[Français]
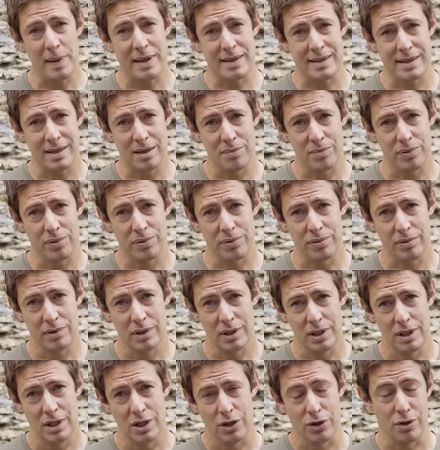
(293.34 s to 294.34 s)
pas simple
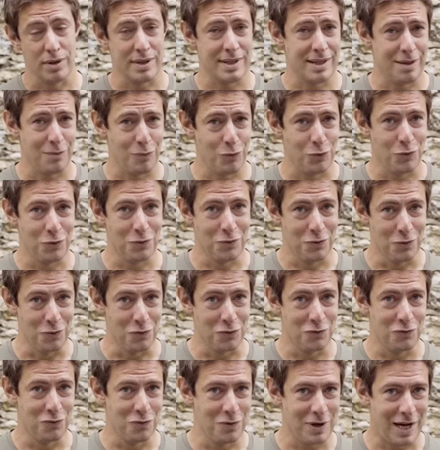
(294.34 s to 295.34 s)
dans un monde où,
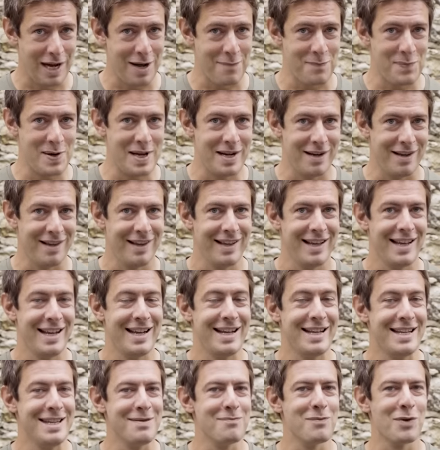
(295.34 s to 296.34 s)
je vous le rappelle,
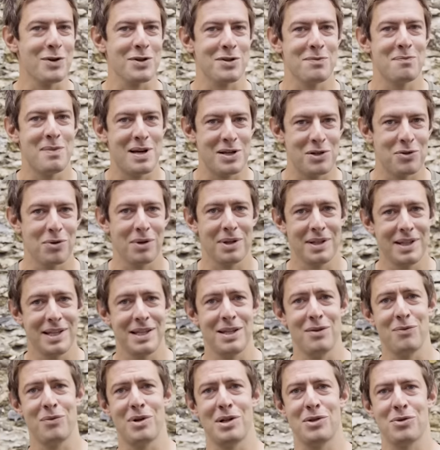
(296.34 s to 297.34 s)
l'immense majorité
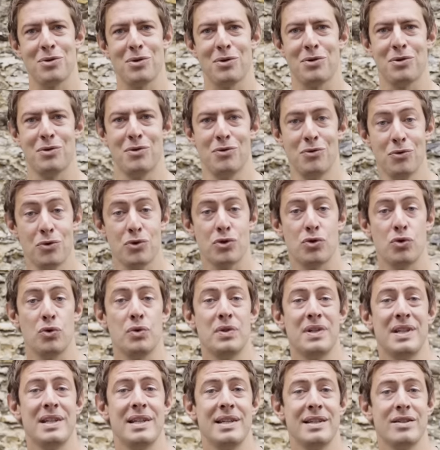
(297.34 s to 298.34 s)
des voitures de luxe
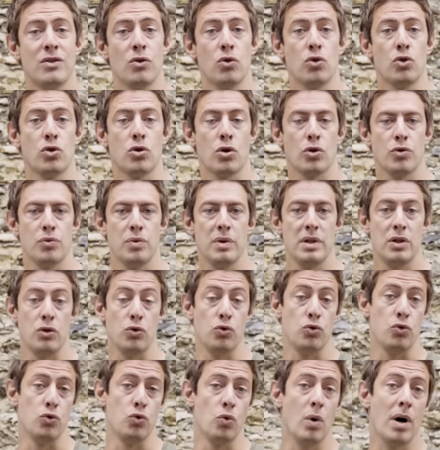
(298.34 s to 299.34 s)
utilisent aujourd'hui
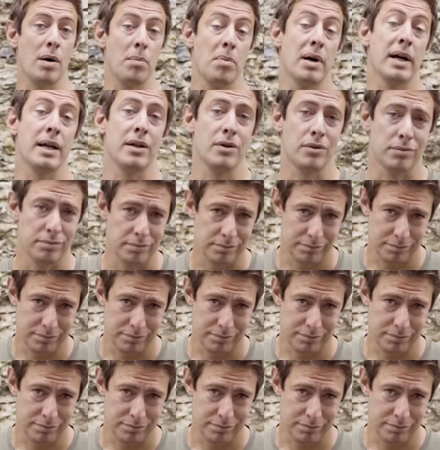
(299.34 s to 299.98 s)
du noir brillant.